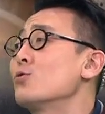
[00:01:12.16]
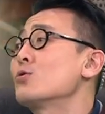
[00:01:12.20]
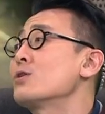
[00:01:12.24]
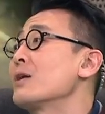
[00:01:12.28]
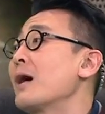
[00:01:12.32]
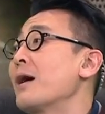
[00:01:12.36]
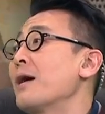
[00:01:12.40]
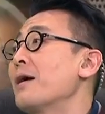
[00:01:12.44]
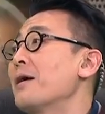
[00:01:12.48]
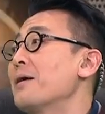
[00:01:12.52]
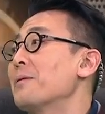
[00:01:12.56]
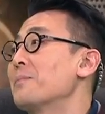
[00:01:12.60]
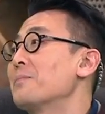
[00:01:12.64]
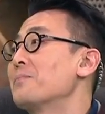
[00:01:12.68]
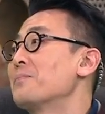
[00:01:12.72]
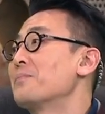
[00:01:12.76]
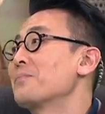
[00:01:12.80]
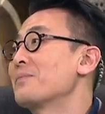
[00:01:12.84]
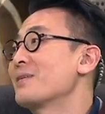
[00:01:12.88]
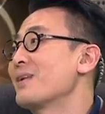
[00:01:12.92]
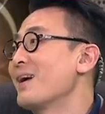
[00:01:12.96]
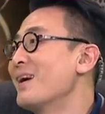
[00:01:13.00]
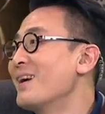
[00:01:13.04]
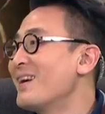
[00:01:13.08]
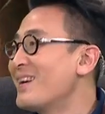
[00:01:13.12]
她
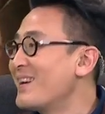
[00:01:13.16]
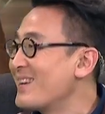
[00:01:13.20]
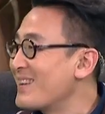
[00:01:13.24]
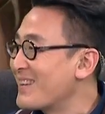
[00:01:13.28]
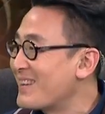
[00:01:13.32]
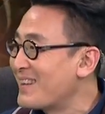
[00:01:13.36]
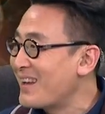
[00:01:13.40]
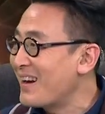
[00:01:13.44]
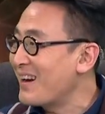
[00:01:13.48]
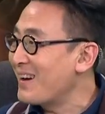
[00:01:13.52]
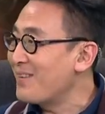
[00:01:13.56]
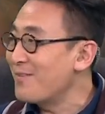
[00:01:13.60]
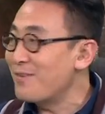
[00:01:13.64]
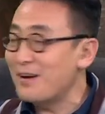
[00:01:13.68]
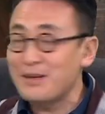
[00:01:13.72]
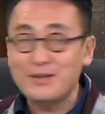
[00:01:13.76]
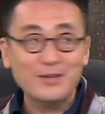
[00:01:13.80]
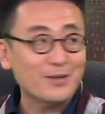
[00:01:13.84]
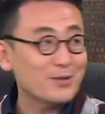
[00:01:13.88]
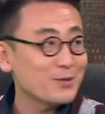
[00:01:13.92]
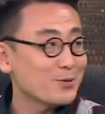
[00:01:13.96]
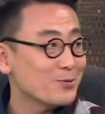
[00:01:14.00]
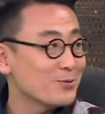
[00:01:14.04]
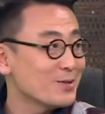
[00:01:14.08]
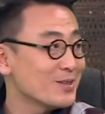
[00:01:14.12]
万丈雄心。
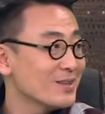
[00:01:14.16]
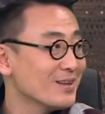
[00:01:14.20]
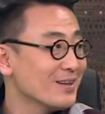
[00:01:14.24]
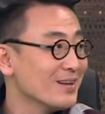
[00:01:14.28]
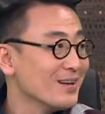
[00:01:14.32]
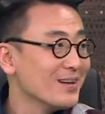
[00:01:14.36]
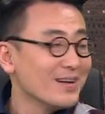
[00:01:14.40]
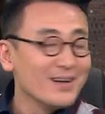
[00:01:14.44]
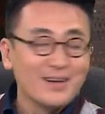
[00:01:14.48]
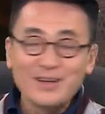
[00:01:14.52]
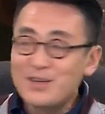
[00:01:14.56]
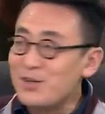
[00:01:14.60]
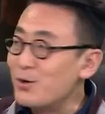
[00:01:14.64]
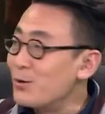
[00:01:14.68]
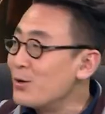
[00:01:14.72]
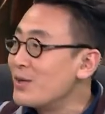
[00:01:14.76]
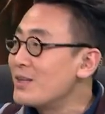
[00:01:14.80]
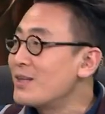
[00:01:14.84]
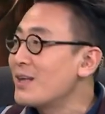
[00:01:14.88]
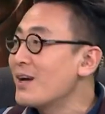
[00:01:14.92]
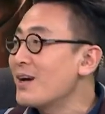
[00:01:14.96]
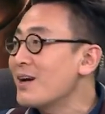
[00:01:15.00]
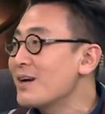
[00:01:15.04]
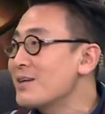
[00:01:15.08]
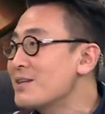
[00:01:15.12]
有一天还真穿了
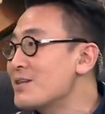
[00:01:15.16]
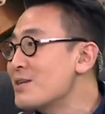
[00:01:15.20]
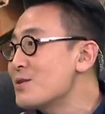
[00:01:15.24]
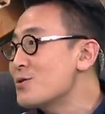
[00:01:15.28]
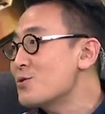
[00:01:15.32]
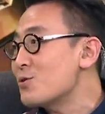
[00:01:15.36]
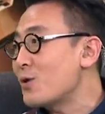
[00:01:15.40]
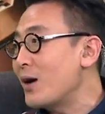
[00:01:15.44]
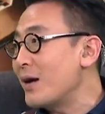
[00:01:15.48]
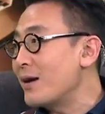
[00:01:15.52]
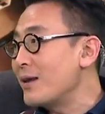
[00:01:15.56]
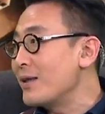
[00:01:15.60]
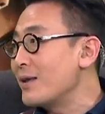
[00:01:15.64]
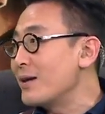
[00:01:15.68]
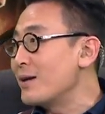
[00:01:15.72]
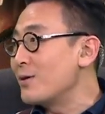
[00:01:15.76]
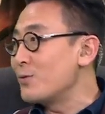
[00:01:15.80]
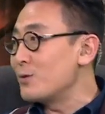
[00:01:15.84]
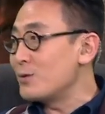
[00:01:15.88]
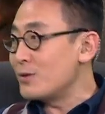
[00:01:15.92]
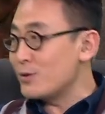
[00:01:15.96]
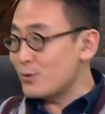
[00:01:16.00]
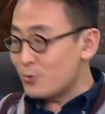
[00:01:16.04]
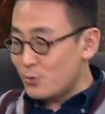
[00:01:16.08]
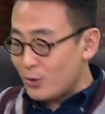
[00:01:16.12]
一个，我记得穿了一个那
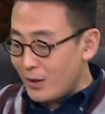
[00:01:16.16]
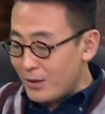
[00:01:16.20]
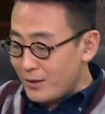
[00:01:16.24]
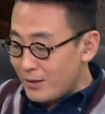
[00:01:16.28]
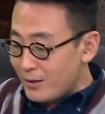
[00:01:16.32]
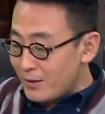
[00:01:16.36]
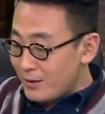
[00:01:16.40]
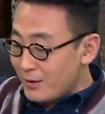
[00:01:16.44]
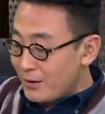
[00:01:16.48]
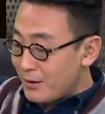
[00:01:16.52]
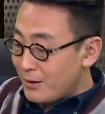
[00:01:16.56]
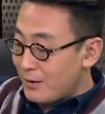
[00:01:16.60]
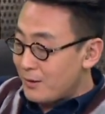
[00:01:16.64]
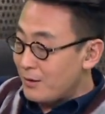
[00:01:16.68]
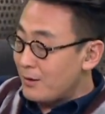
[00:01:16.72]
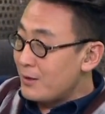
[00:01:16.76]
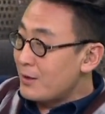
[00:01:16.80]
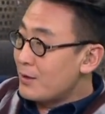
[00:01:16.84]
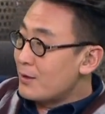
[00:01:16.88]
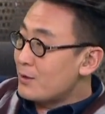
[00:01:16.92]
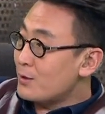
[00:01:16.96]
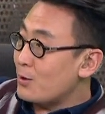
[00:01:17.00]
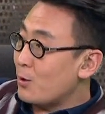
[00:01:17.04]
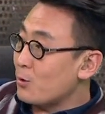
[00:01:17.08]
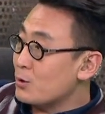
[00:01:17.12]
个到这儿的那
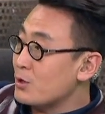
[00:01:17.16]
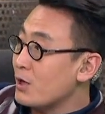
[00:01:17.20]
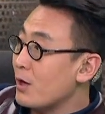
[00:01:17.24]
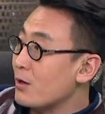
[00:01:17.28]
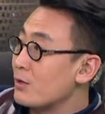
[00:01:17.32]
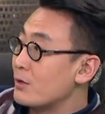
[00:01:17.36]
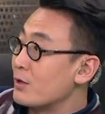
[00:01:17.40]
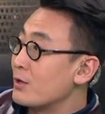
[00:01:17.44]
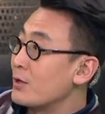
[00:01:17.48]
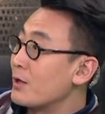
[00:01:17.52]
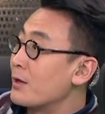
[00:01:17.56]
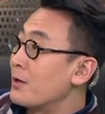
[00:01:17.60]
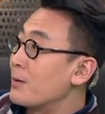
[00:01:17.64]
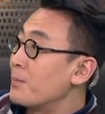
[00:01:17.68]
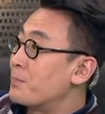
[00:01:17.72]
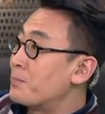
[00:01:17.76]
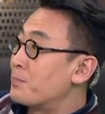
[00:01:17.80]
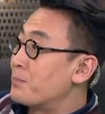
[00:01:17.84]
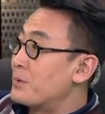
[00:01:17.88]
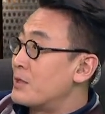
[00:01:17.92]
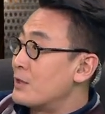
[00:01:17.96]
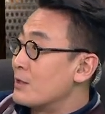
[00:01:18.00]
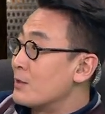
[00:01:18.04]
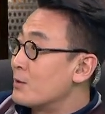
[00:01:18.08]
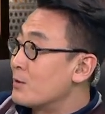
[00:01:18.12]
个皮皮
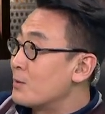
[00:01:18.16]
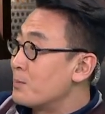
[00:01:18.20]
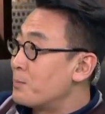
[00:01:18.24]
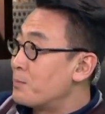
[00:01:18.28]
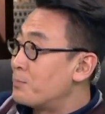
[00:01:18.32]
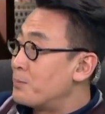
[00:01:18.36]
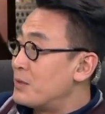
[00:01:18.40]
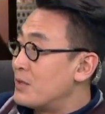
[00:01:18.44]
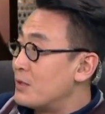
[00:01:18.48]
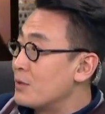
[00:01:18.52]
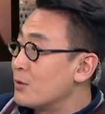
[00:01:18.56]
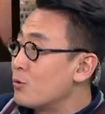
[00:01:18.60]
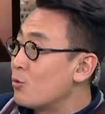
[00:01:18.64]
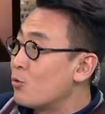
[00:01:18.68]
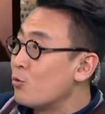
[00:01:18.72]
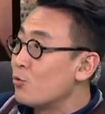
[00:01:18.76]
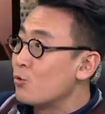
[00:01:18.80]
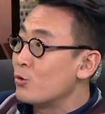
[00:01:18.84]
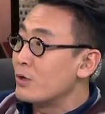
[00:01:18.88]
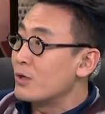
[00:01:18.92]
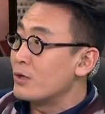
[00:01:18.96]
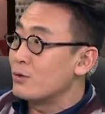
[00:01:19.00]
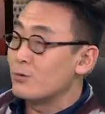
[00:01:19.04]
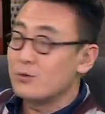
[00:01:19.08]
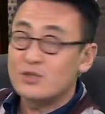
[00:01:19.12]
裤，那种精
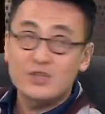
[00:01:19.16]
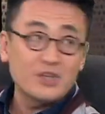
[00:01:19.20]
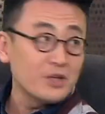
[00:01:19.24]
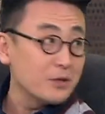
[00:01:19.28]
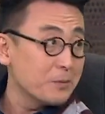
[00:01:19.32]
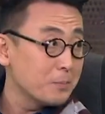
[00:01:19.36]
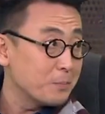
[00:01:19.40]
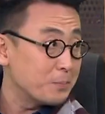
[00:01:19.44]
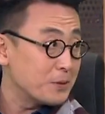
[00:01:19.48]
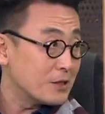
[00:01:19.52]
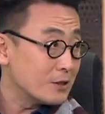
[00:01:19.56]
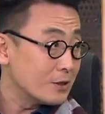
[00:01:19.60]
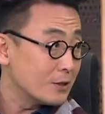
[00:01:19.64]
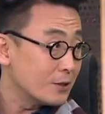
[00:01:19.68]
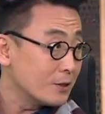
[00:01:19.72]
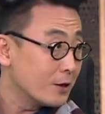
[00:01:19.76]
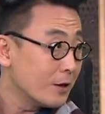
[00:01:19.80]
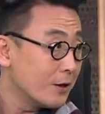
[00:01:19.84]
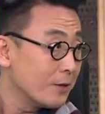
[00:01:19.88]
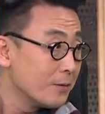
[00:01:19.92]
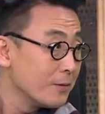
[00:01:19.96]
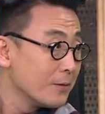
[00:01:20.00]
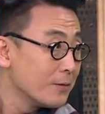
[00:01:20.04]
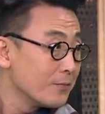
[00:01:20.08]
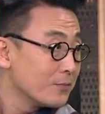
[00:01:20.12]
皮的那种，
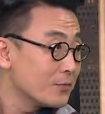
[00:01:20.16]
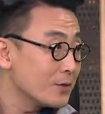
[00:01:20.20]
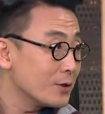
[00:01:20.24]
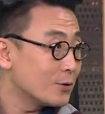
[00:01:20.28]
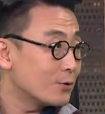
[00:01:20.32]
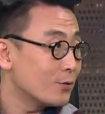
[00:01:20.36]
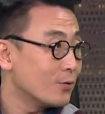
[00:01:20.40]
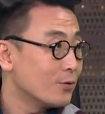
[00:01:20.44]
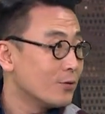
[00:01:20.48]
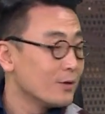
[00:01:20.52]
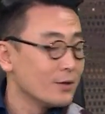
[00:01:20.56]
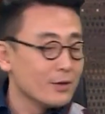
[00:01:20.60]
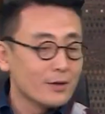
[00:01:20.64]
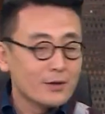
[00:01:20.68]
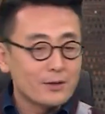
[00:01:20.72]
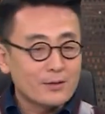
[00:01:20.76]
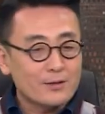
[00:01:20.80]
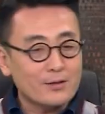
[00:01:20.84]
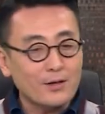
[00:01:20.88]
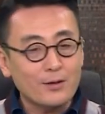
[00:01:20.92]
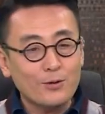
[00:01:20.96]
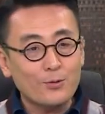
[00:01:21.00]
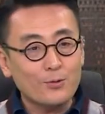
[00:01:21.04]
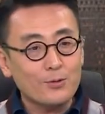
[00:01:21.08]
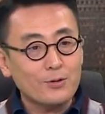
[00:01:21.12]
然后戴了一
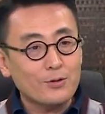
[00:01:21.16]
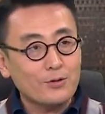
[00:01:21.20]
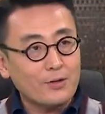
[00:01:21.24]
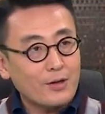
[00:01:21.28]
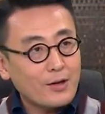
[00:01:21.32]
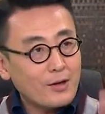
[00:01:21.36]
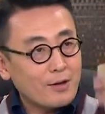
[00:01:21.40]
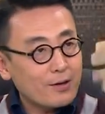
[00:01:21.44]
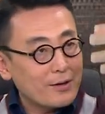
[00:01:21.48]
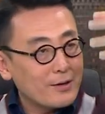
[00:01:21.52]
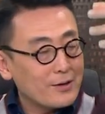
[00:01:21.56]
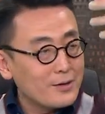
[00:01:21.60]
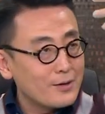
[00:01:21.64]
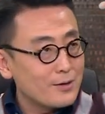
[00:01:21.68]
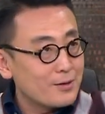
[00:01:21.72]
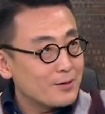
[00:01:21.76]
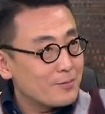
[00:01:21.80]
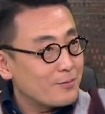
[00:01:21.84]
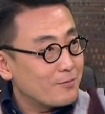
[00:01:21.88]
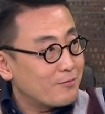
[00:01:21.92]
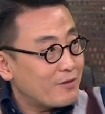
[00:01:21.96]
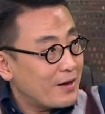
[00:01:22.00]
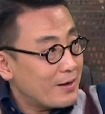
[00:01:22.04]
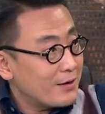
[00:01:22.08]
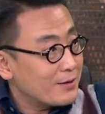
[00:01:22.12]
个歪的那个
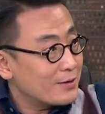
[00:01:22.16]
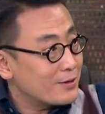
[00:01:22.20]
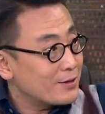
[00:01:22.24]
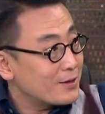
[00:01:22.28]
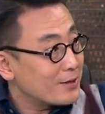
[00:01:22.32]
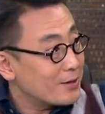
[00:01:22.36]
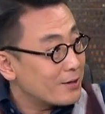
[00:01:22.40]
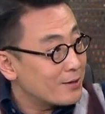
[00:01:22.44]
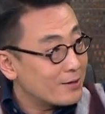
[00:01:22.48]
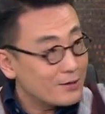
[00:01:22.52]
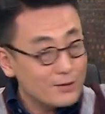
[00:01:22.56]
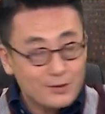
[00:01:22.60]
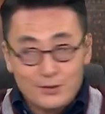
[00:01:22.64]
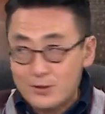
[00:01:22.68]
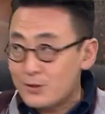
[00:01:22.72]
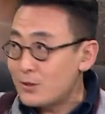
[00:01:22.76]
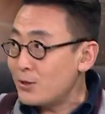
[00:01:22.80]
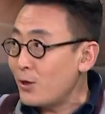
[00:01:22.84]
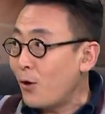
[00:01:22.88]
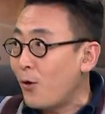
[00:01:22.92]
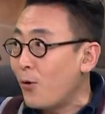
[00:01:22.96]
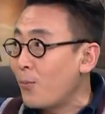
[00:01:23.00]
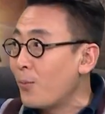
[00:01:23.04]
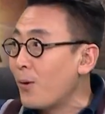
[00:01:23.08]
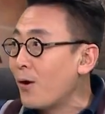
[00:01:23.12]
草帽
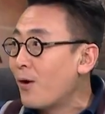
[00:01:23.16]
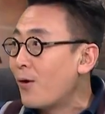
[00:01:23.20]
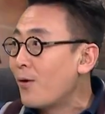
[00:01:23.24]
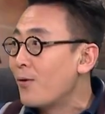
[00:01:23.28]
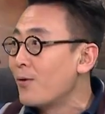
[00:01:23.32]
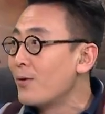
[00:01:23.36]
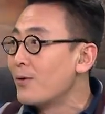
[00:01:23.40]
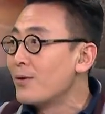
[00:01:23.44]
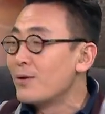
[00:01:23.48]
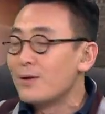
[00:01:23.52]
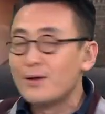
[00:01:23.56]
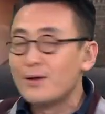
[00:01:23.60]
我一看。